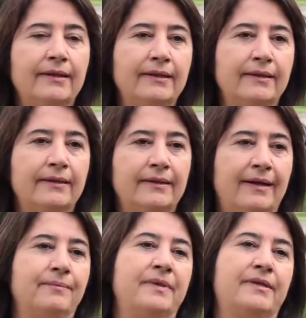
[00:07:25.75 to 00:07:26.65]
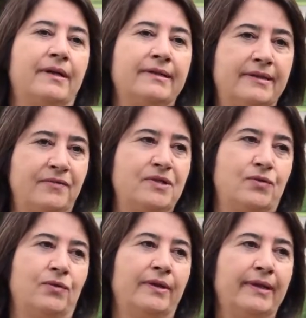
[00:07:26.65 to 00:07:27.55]
e, bir
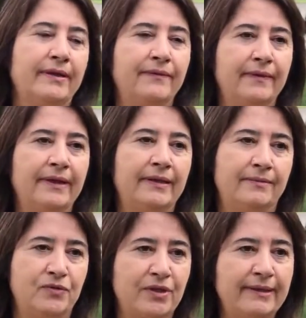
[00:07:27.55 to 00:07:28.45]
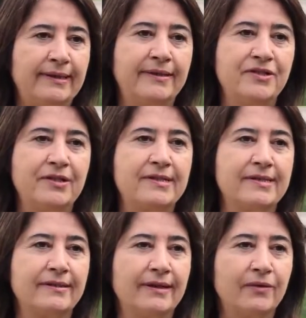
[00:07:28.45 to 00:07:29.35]
aktivist olarak ve mücadelenin
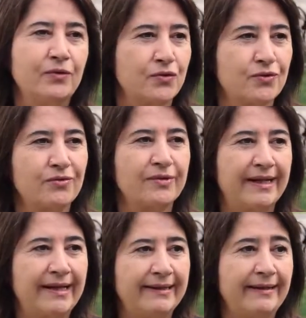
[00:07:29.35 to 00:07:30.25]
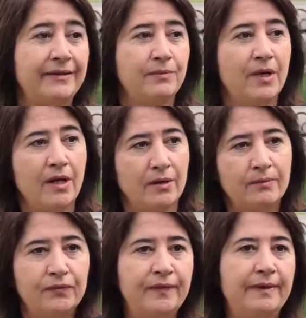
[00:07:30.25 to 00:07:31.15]
içerisinde koştururken de hani
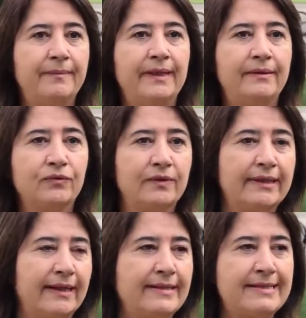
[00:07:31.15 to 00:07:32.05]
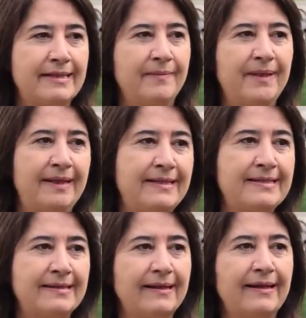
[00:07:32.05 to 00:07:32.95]
bu filmleri mutlaka
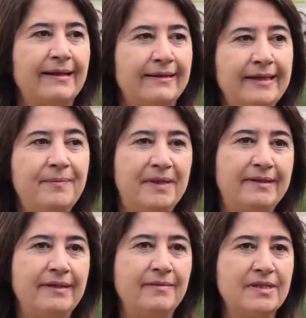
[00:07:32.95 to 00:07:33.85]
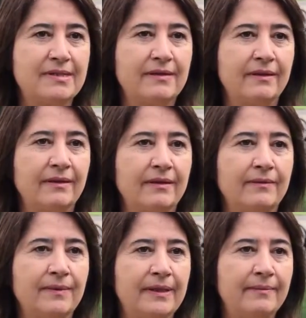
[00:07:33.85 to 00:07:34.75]
izlemeliyiz deyip gittiğimiz
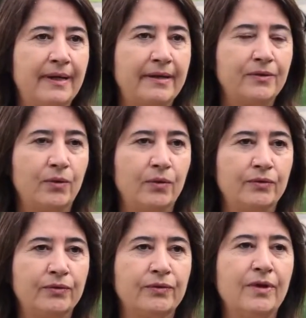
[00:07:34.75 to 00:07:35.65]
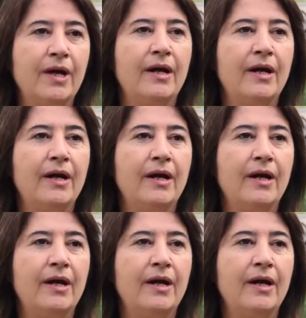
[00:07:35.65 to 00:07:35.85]
e, filmler oldu.